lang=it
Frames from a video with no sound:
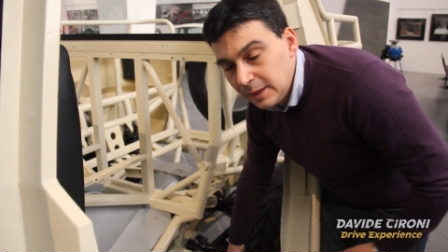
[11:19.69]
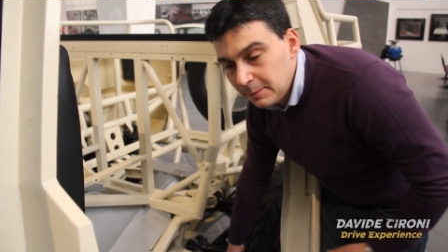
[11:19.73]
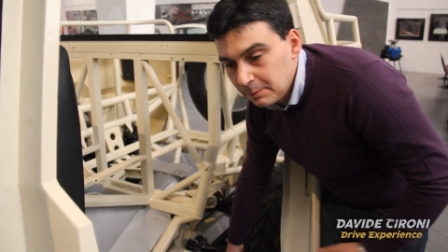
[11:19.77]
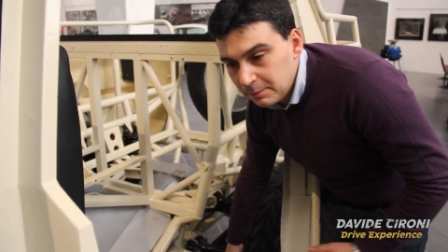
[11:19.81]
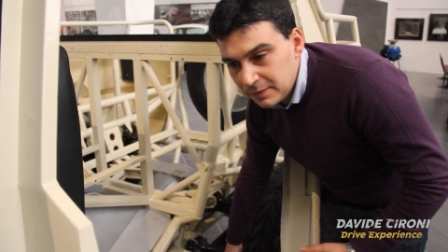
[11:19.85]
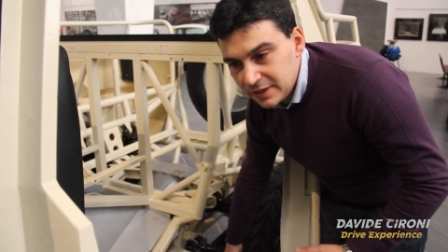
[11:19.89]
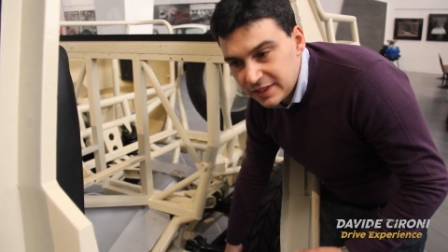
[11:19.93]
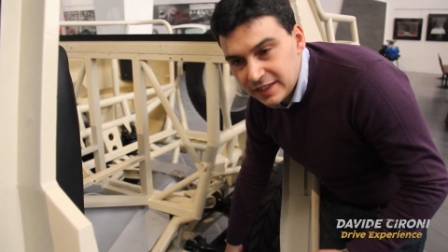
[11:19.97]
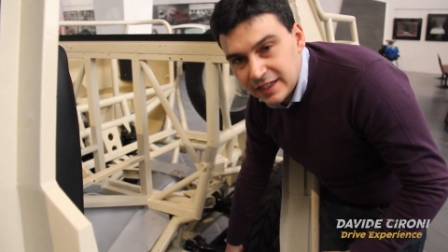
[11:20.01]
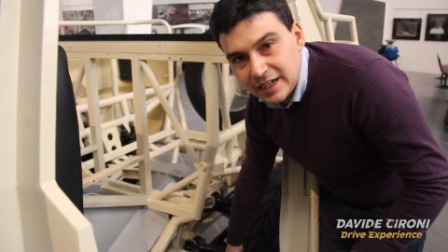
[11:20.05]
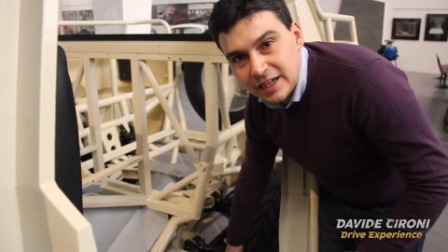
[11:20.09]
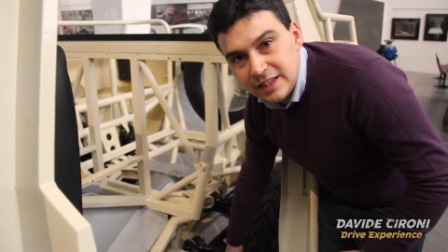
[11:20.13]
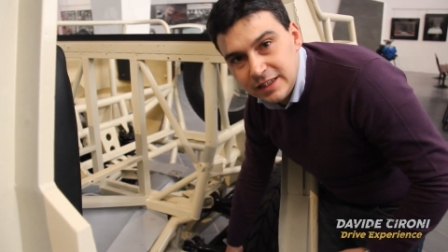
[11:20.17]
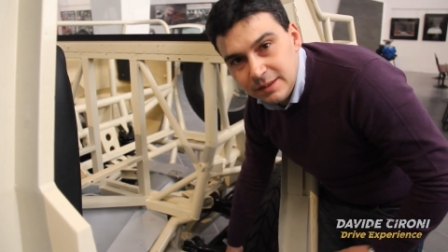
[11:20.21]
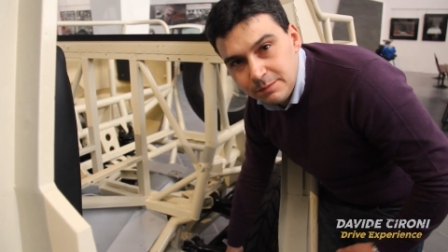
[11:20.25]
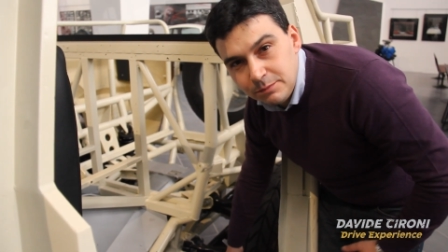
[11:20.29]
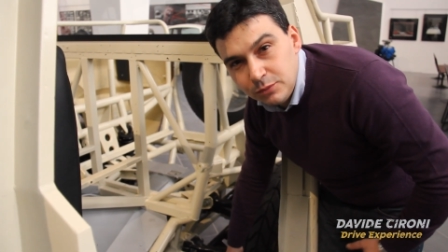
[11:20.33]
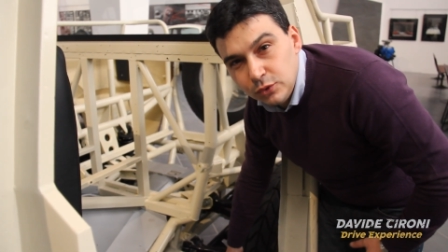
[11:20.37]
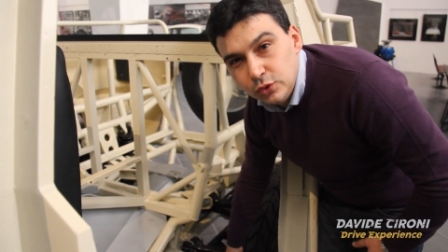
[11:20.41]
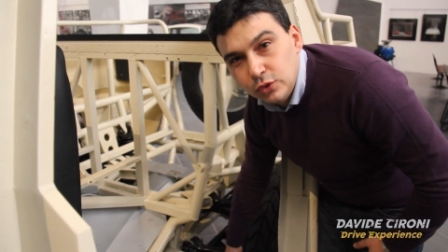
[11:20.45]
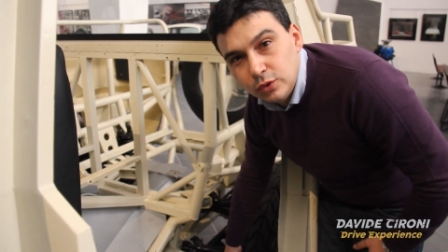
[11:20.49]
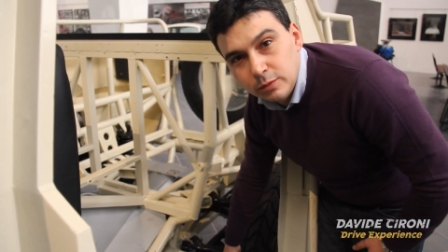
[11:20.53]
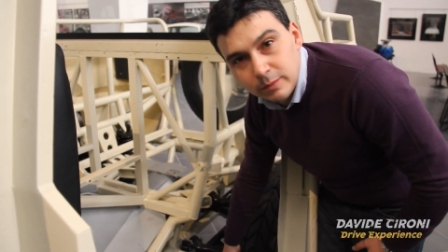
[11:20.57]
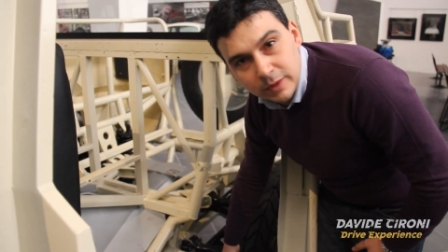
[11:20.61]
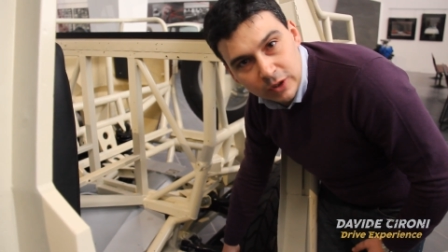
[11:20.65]
peserà di
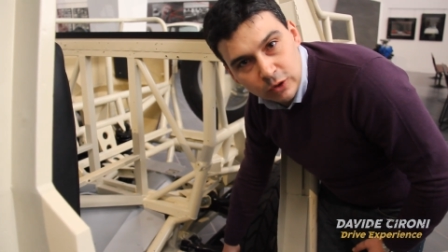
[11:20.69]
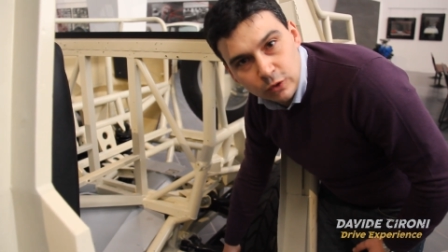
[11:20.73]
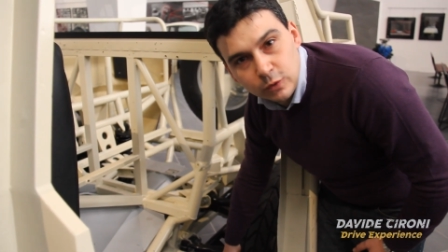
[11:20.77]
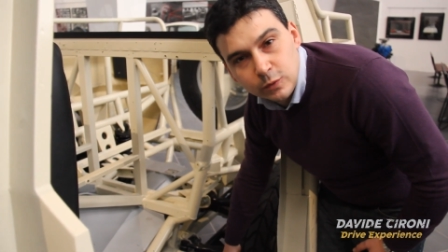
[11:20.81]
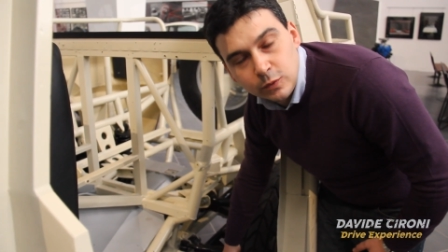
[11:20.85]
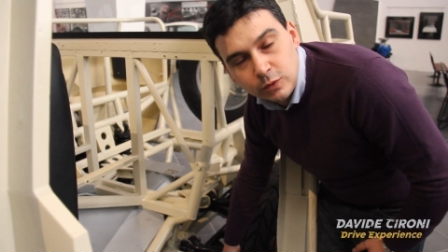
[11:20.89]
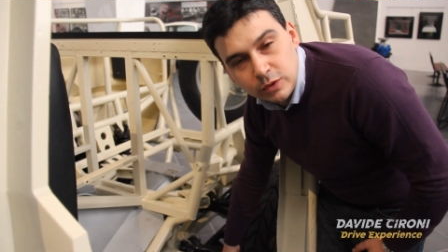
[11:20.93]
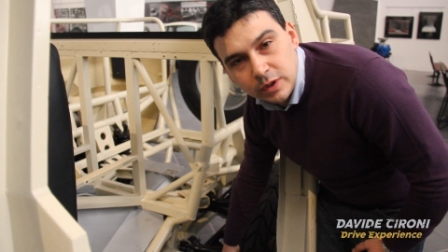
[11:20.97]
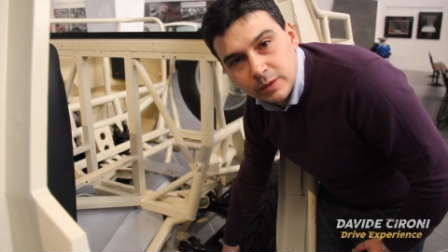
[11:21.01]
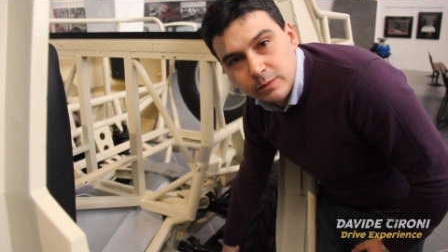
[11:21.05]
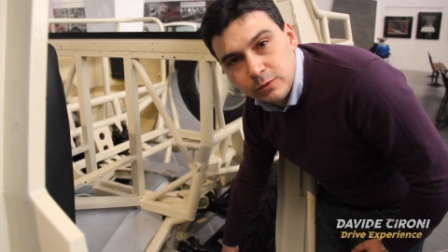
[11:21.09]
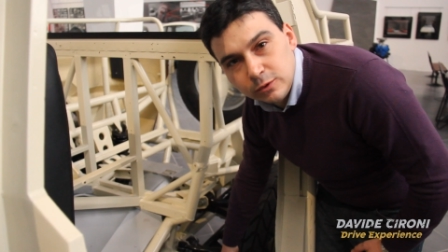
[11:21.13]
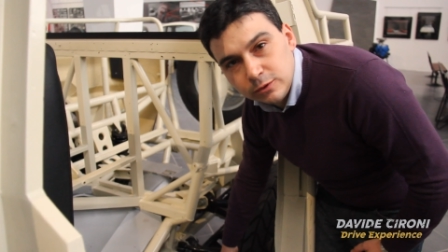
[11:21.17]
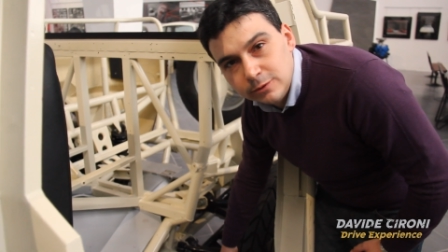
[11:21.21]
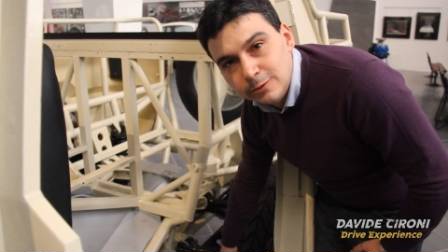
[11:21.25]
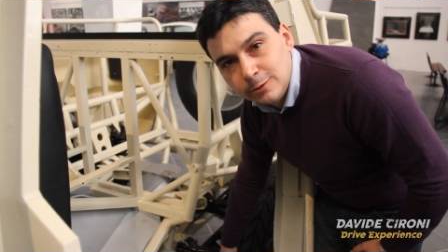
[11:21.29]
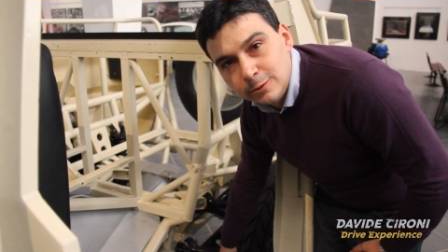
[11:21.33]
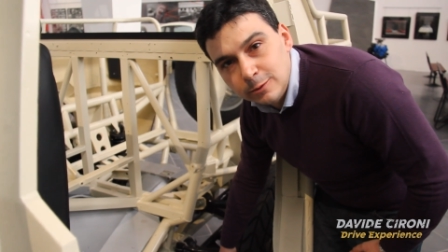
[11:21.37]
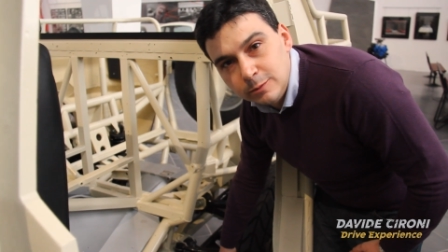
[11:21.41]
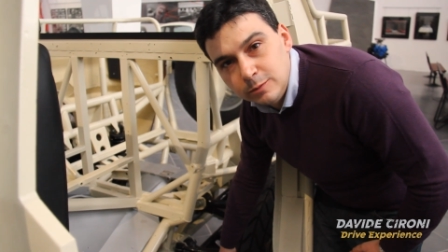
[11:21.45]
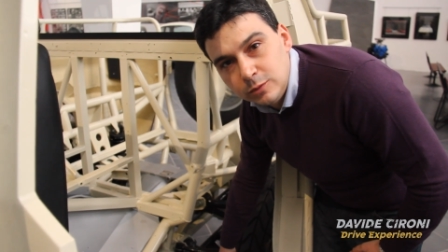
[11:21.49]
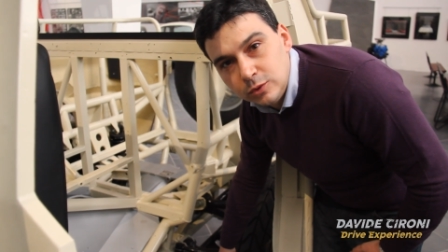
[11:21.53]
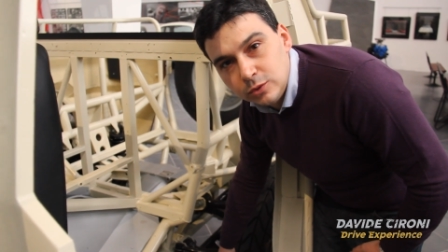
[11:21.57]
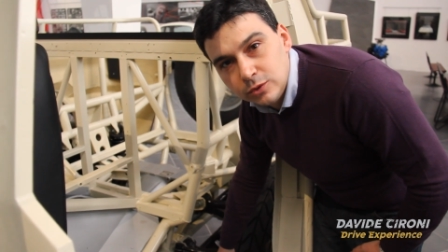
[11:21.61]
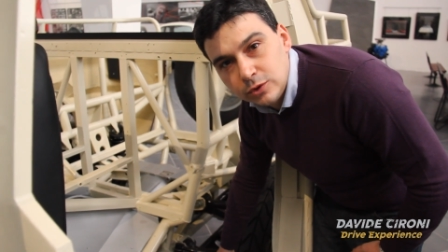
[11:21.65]
più ma comunque è molto
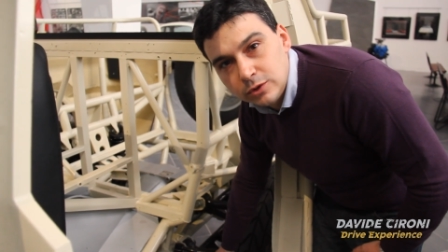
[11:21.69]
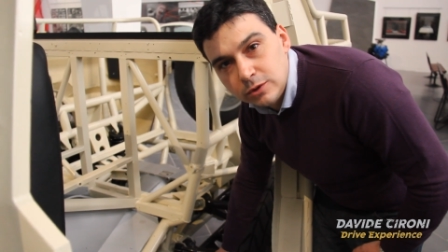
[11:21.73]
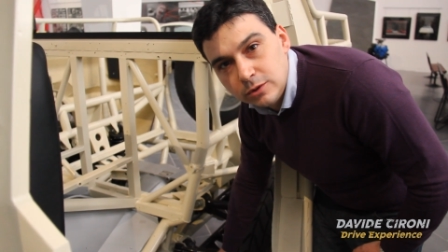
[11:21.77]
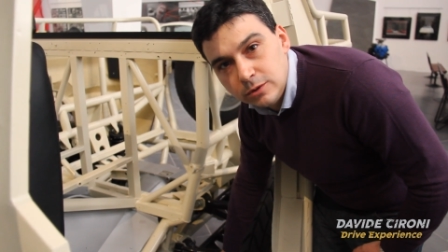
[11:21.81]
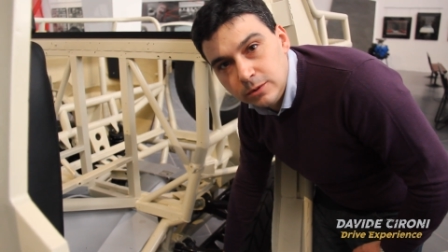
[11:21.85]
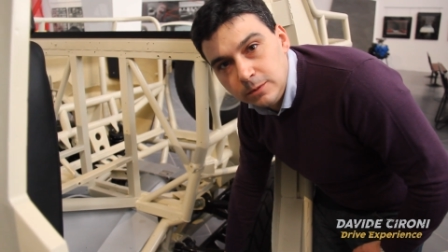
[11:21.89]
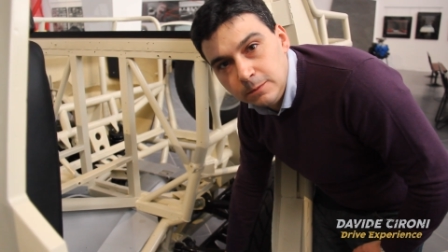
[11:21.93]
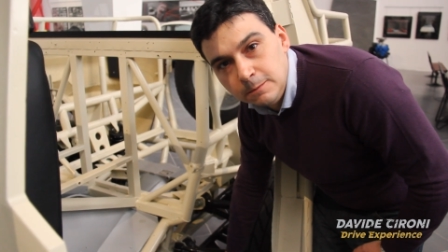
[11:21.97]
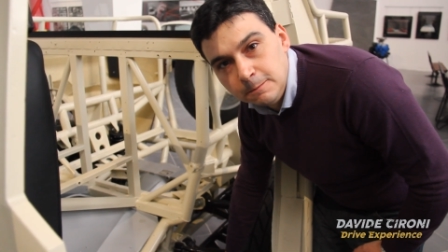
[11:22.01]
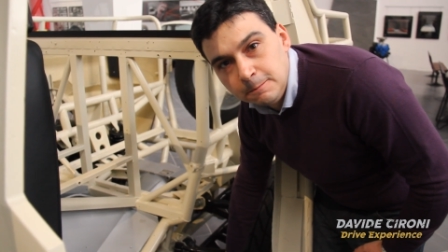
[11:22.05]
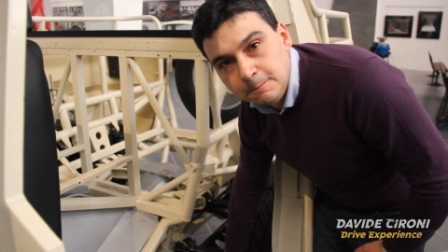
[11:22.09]
robusto.